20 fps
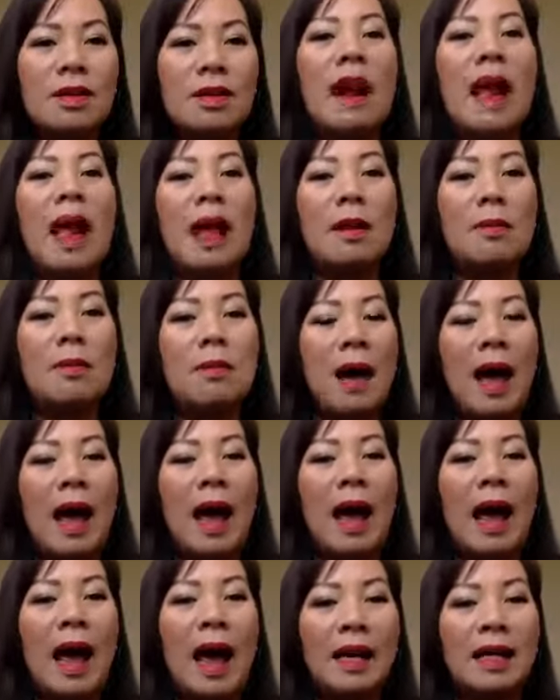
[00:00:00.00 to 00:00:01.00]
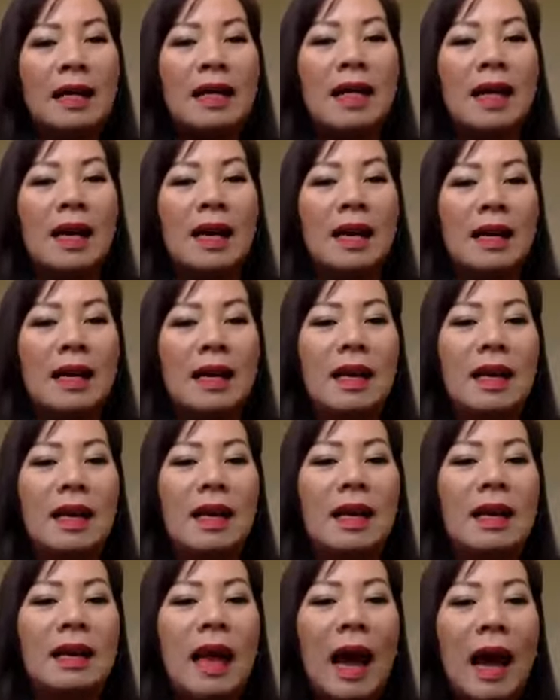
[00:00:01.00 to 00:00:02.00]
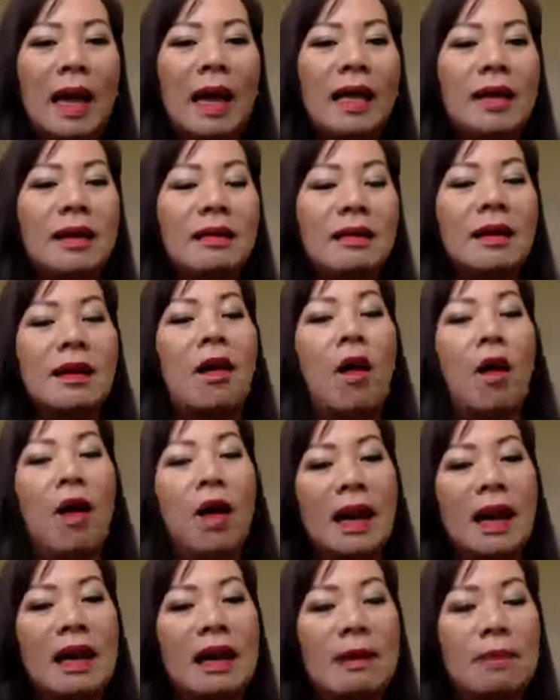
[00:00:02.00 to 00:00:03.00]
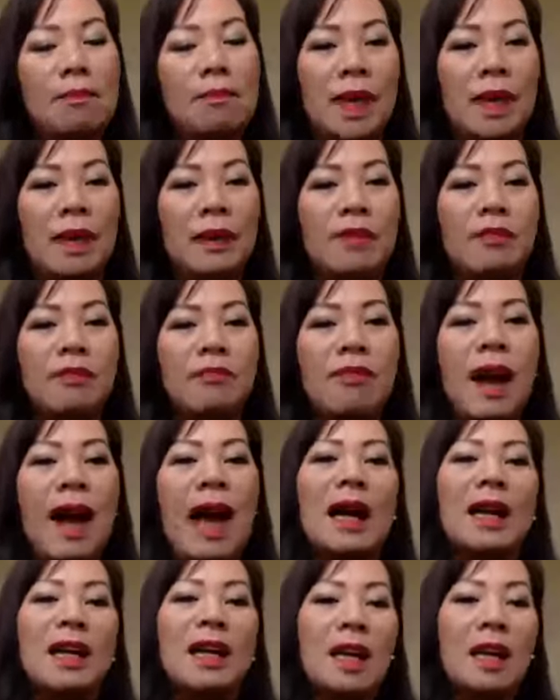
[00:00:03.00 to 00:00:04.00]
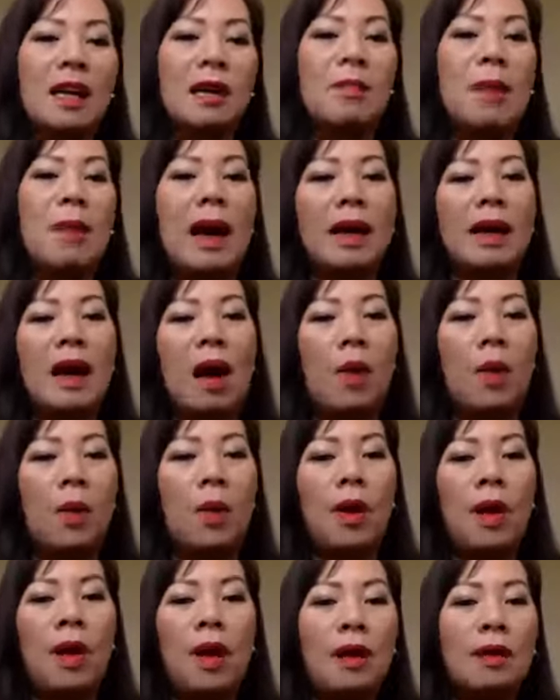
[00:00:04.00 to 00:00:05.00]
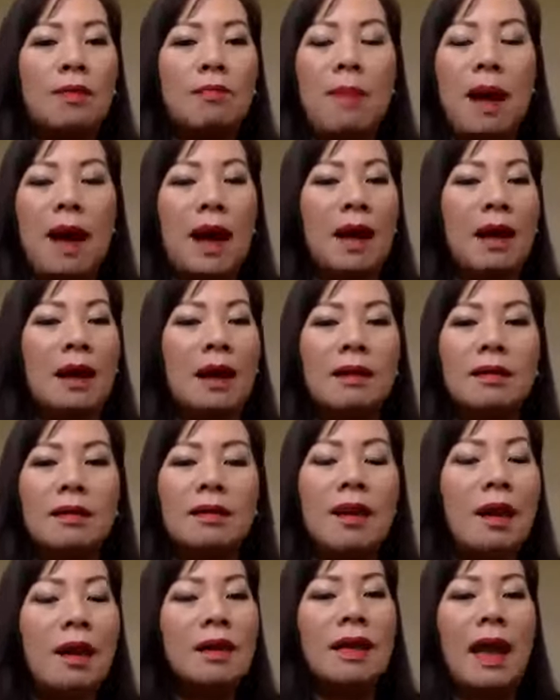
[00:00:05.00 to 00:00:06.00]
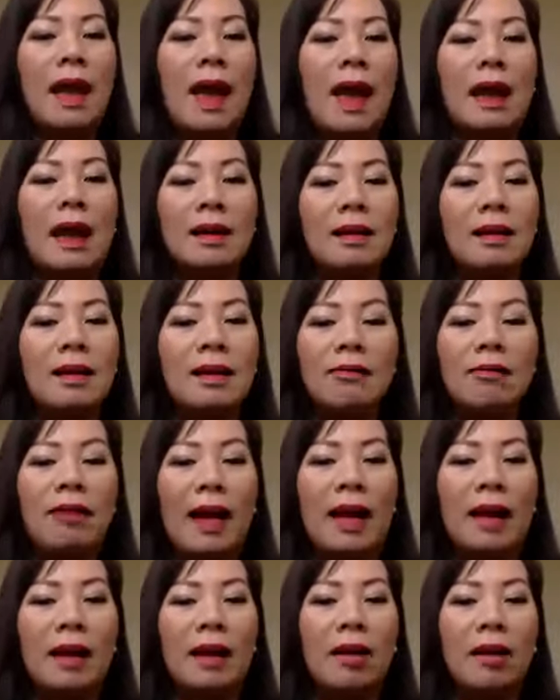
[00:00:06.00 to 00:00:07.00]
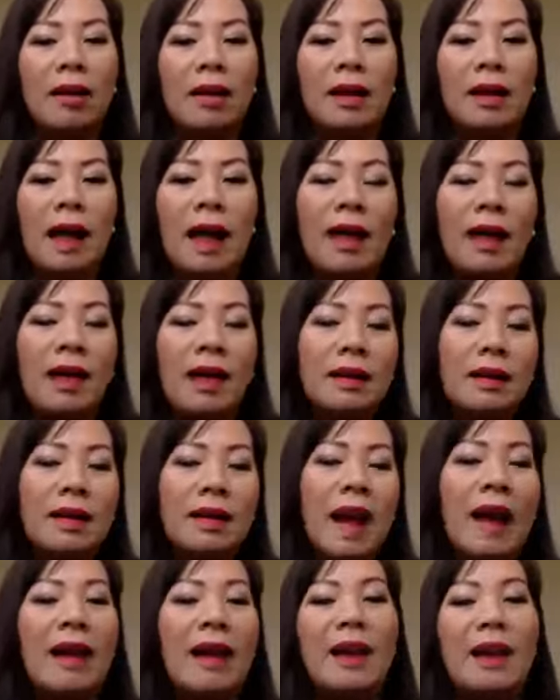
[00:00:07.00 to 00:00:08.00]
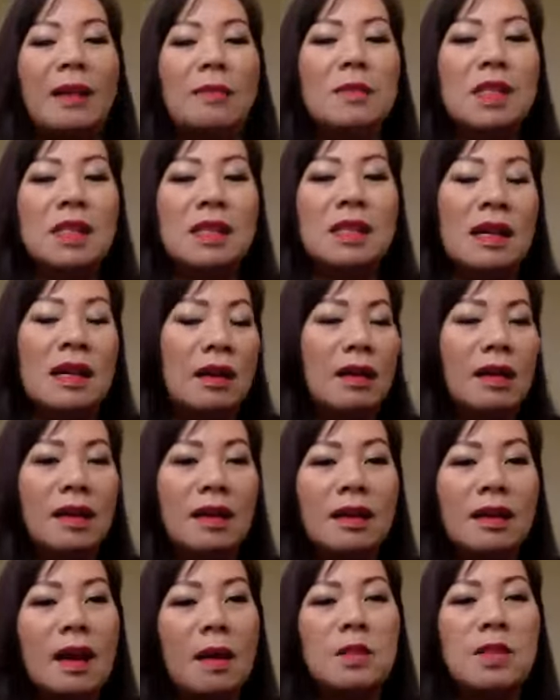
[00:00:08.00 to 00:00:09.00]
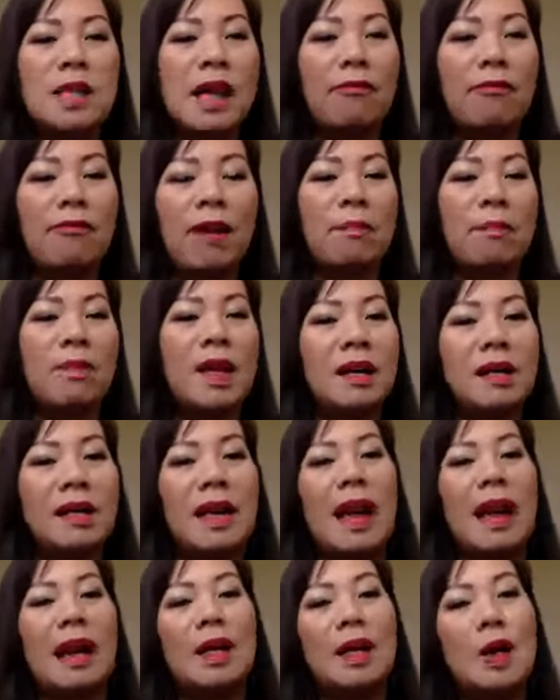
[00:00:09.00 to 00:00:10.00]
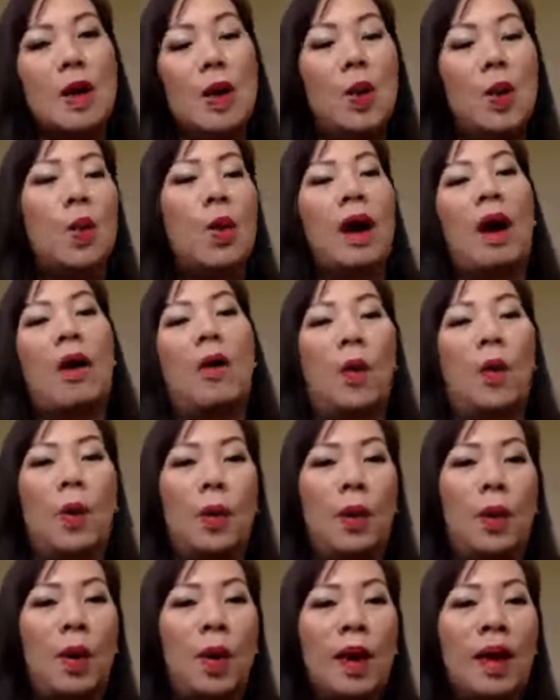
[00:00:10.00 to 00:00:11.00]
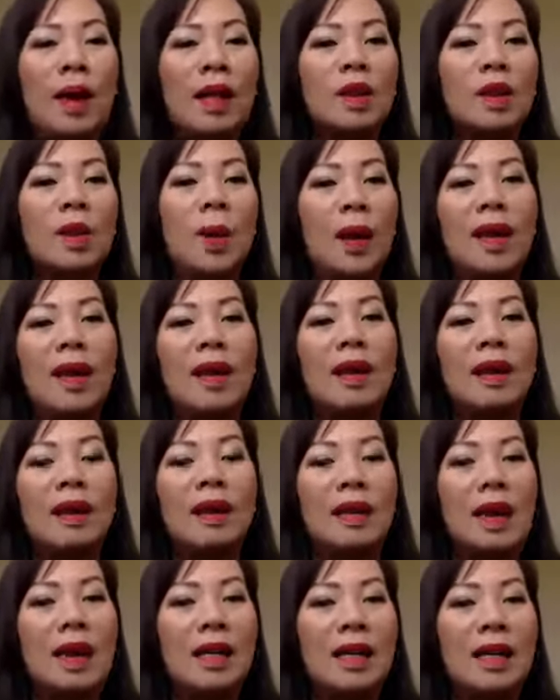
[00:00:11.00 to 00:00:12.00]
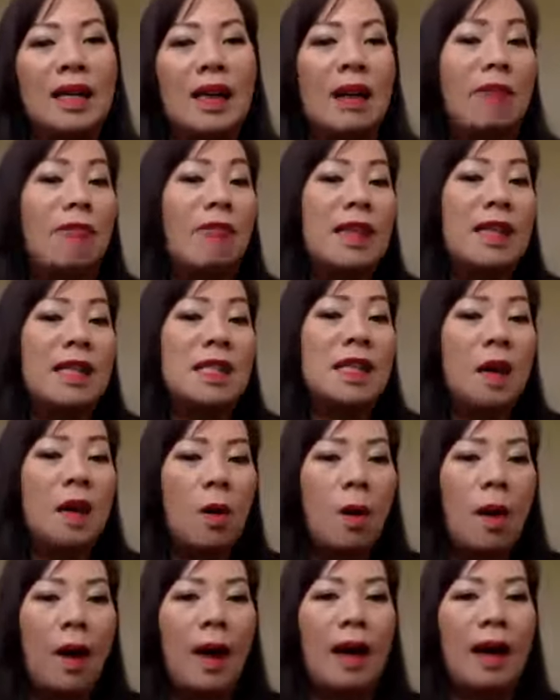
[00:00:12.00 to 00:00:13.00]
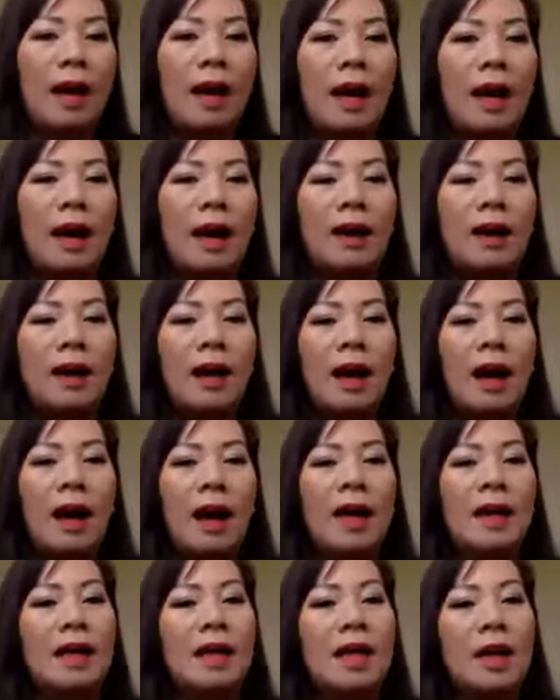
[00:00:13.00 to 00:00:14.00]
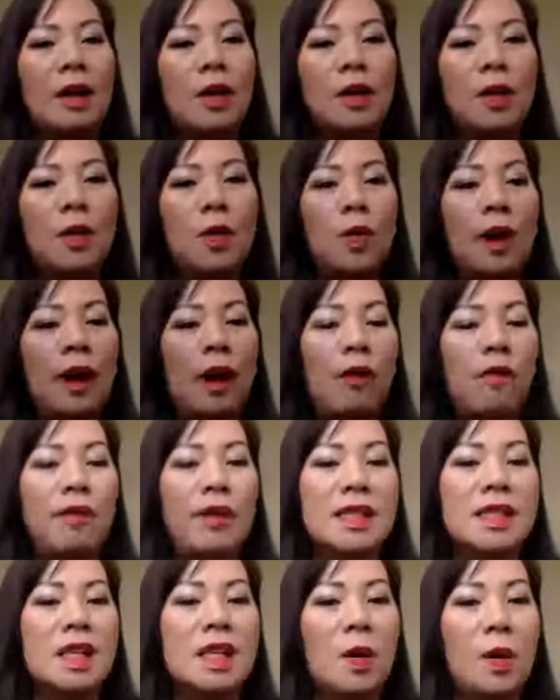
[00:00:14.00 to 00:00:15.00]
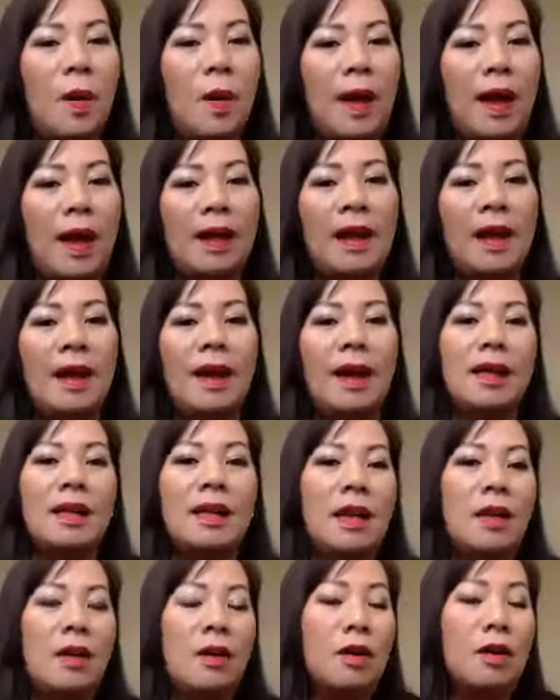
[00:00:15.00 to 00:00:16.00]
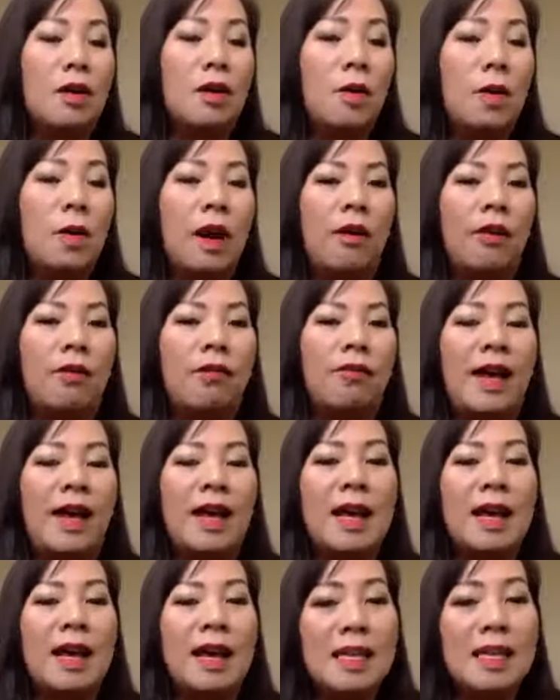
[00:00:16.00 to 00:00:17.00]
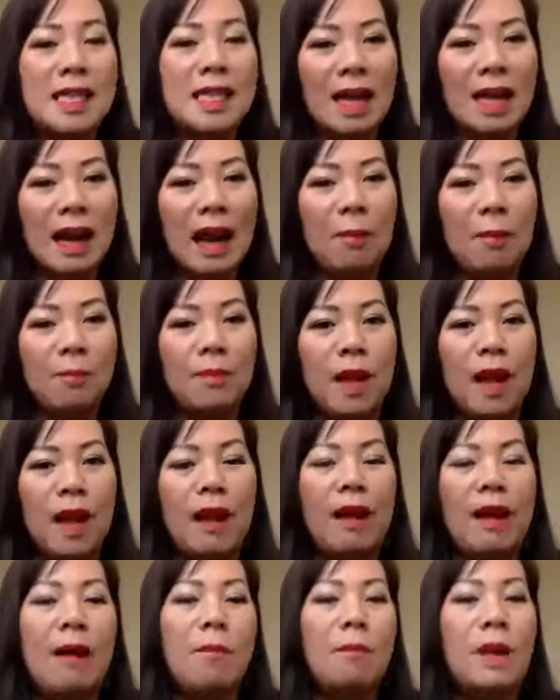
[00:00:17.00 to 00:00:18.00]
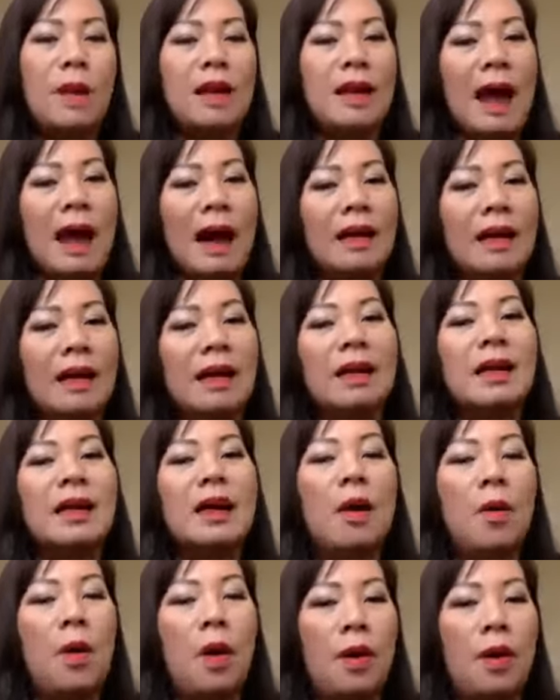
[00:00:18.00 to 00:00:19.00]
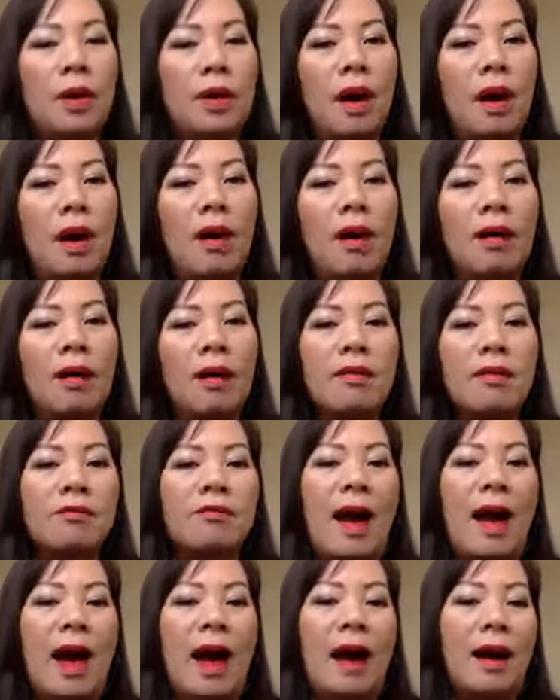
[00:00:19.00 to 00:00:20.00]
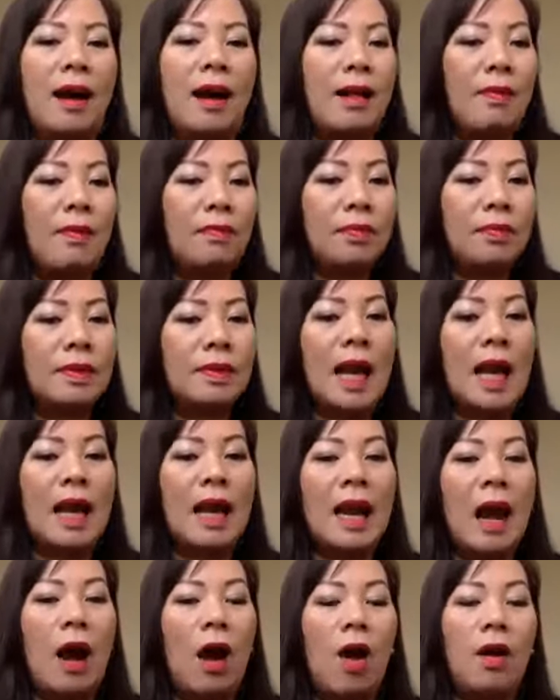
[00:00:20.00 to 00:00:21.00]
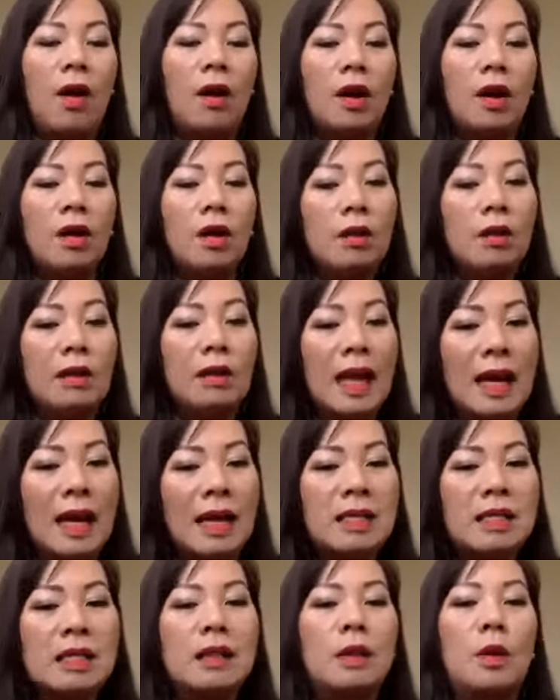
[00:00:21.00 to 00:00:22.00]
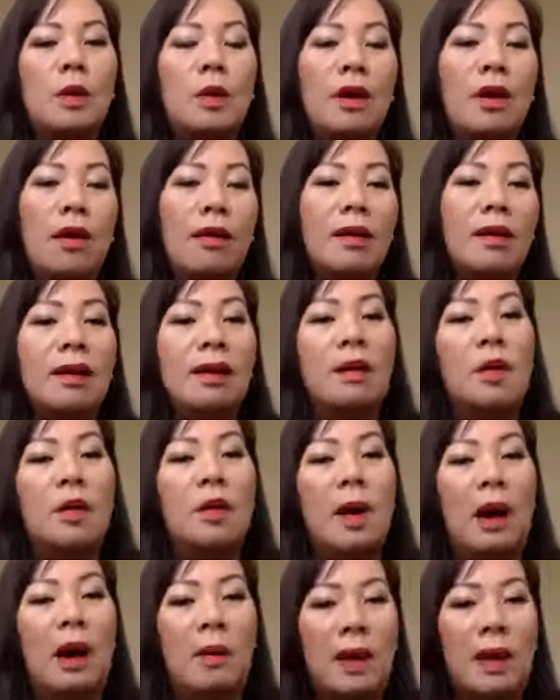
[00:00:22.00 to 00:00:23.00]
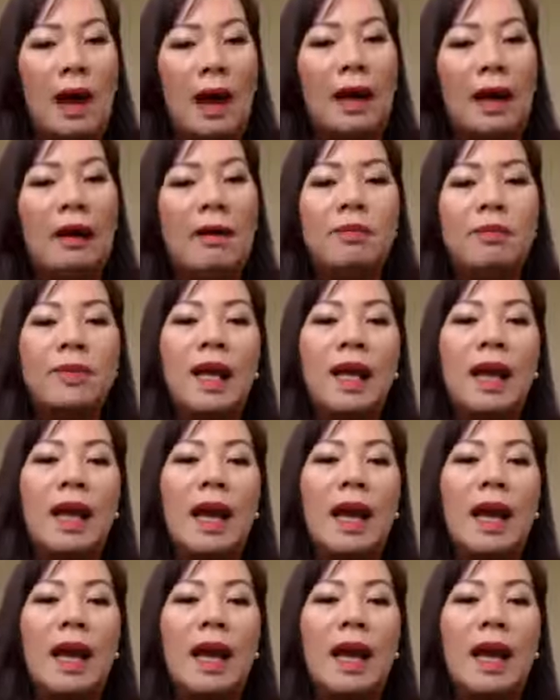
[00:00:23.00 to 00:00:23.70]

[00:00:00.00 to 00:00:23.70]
để mà anh chị thấy được có cái niềm tin và anh chị bắt đầu bằng đơn giản như vậy thôi là trải nghiệm những dòng sản phẩm đơn giản nhu cầu của tùy như anh chị về sức khỏe nè anh chị có nhu cầu về sức khỏe nè anh chị có nhu cầu về sắc đẹp nè mình đặt những câu hỏi đó và đây là họ nói yes tôi có những nhu cầu này thì